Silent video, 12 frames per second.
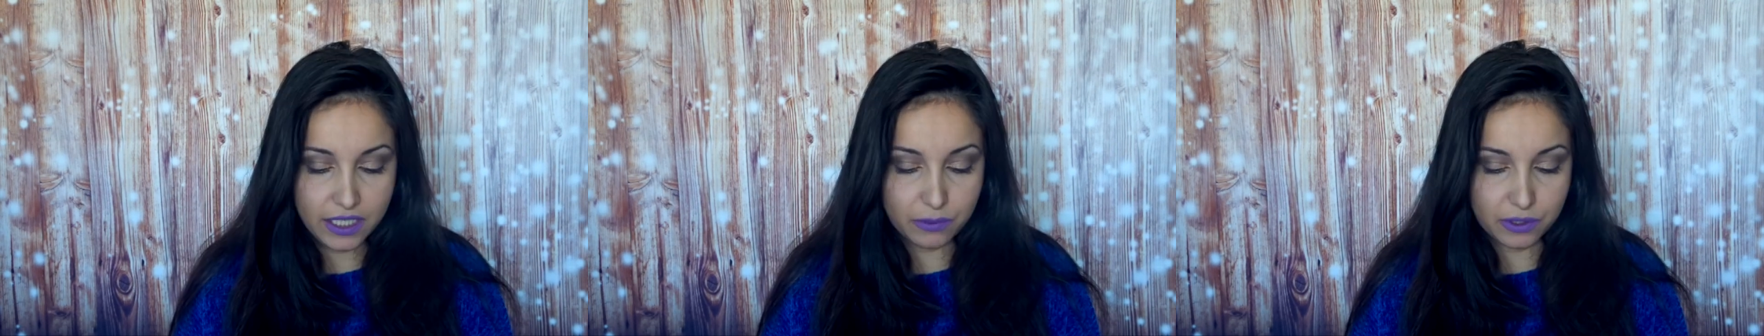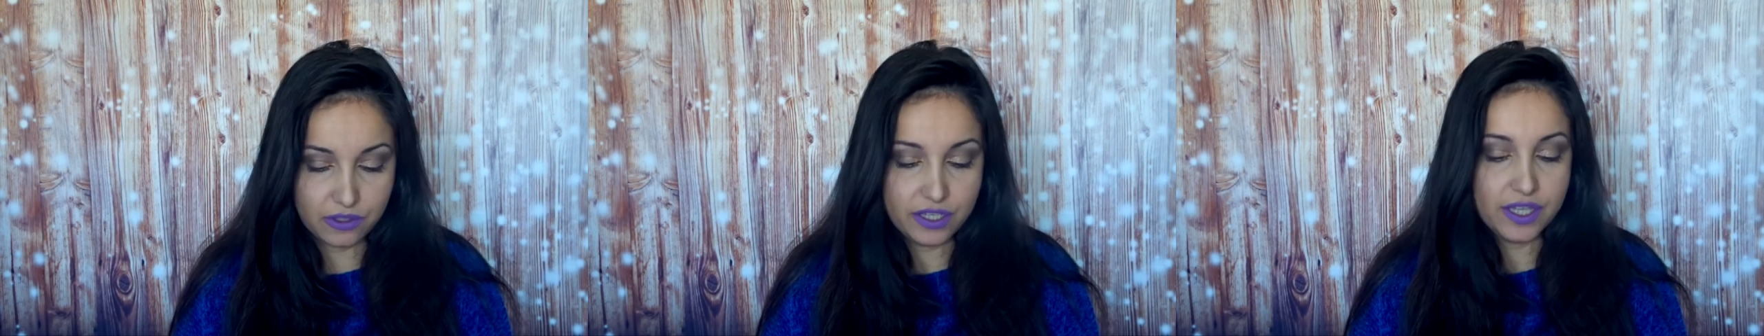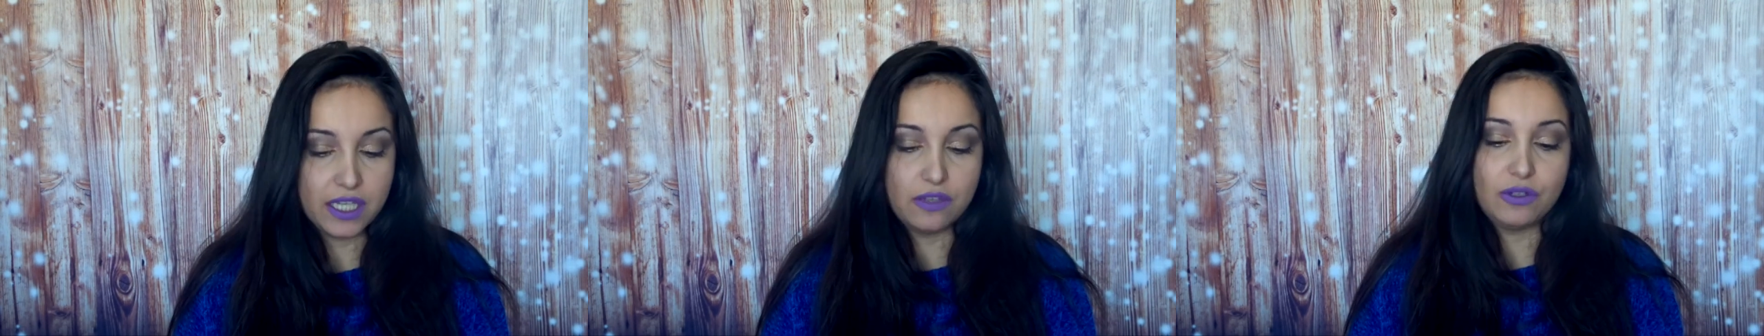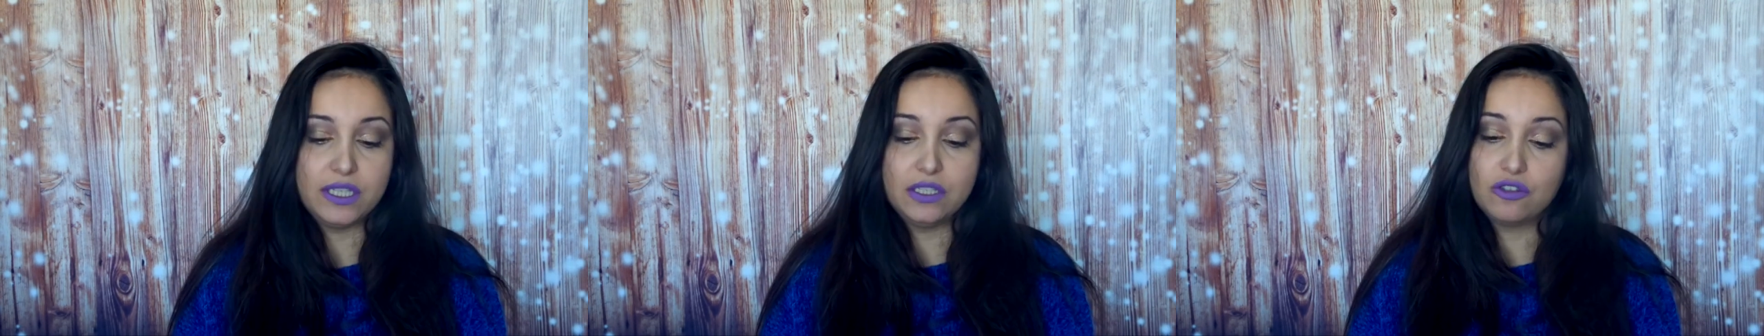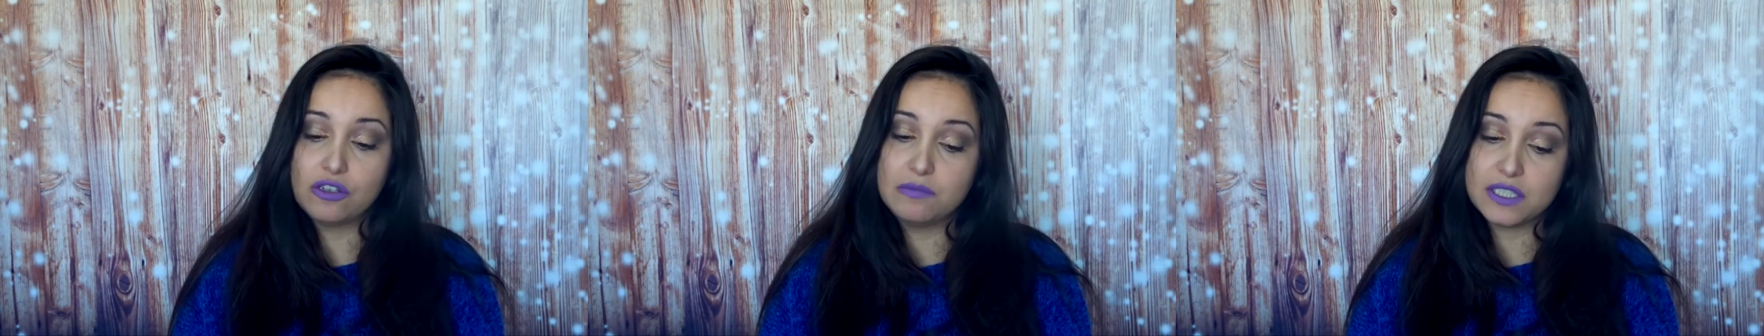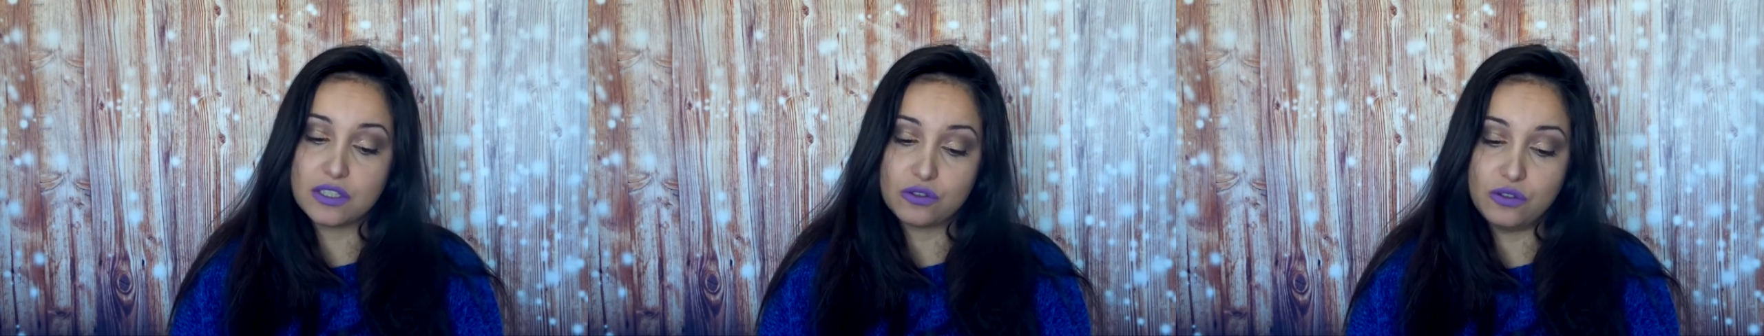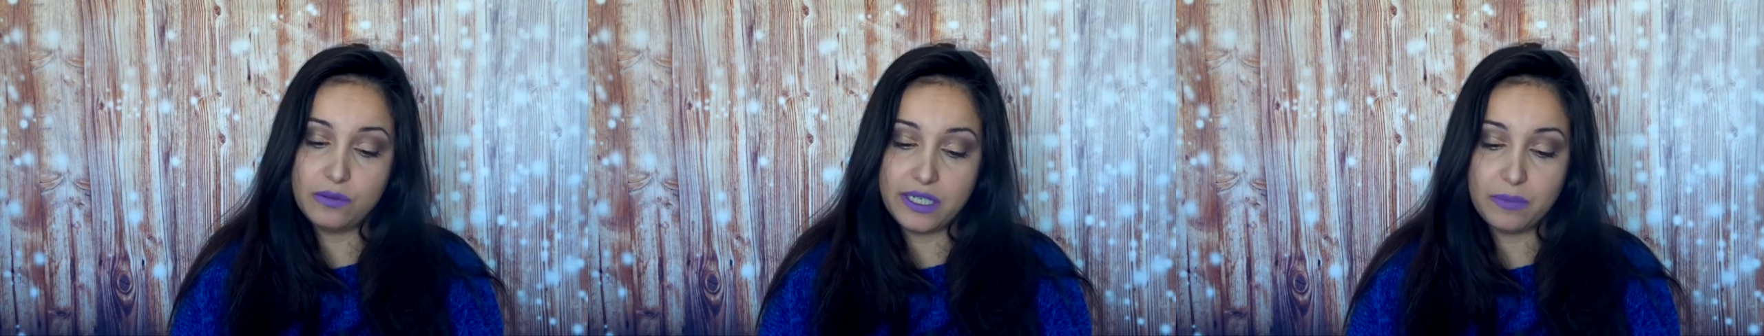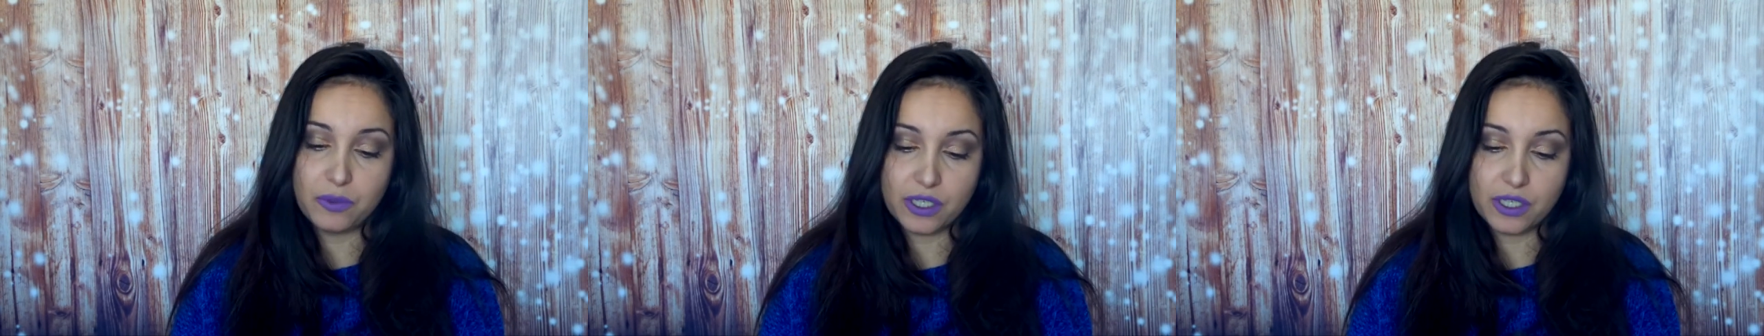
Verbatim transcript: Y bueno, dice que durante todo el mes de octubre,